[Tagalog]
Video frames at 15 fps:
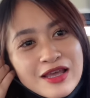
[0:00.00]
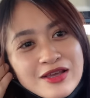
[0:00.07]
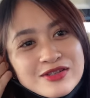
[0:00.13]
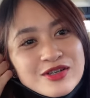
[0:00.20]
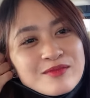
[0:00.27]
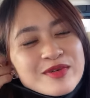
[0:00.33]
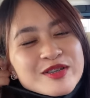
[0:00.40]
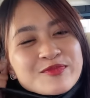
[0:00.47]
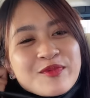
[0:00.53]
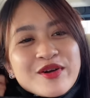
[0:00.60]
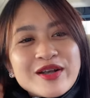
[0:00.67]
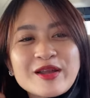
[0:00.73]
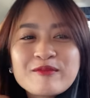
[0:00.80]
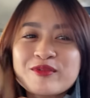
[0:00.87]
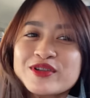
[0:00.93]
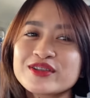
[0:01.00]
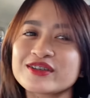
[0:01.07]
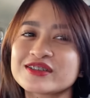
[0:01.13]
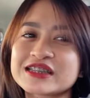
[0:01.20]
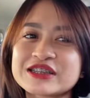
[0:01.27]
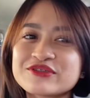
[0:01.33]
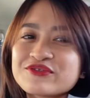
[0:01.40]
Thank you so much for
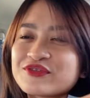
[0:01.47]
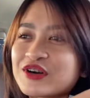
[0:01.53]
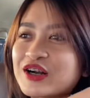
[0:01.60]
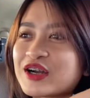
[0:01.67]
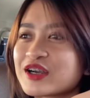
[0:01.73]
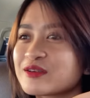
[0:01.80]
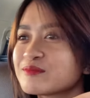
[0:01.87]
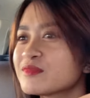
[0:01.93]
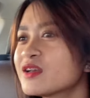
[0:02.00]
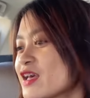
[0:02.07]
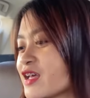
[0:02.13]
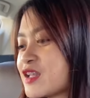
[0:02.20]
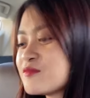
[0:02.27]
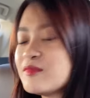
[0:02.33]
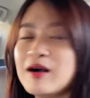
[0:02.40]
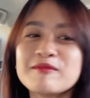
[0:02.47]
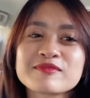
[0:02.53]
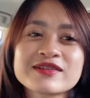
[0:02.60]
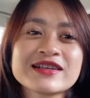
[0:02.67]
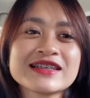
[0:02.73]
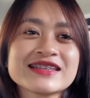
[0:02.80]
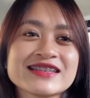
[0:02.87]
Raymonda G Farm and Mom
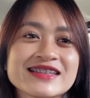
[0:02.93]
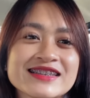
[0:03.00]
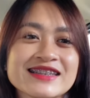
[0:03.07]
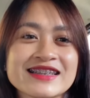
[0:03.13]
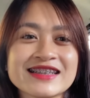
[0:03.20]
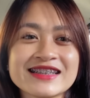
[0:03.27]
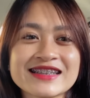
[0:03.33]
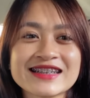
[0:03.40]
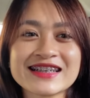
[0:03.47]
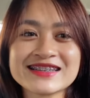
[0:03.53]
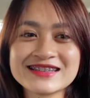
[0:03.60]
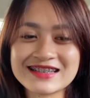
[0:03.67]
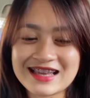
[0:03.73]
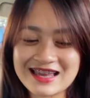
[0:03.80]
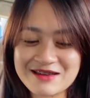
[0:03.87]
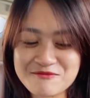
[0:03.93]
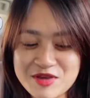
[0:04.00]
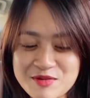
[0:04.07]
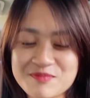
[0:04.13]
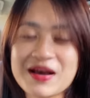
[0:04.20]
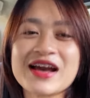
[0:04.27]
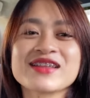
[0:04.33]
Christine kasi
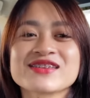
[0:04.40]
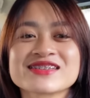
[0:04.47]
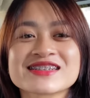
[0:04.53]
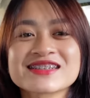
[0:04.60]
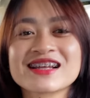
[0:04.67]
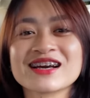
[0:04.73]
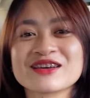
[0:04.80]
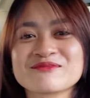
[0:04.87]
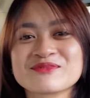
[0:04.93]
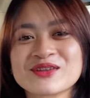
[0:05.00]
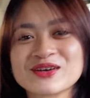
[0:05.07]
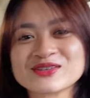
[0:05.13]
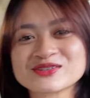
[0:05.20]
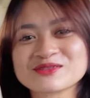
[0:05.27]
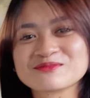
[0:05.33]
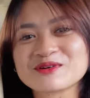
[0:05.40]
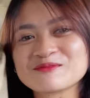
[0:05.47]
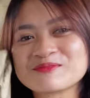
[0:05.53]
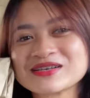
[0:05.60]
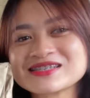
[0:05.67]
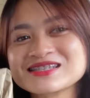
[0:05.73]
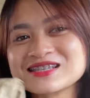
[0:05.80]
may paano sila kay Blossom mo. Oh.
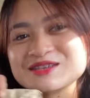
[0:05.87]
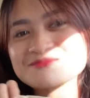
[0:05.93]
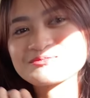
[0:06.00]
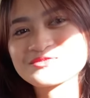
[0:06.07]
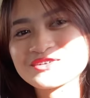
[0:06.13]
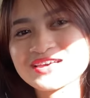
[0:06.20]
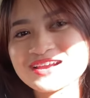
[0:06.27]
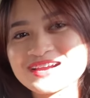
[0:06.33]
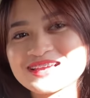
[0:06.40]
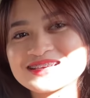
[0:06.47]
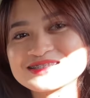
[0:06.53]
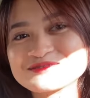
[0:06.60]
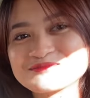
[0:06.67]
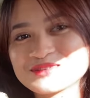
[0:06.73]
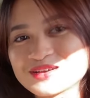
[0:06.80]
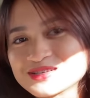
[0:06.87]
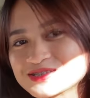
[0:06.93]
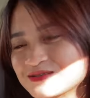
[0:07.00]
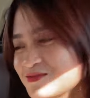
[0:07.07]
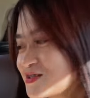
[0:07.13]
Pa-sleepwear. Ayan si Blossom.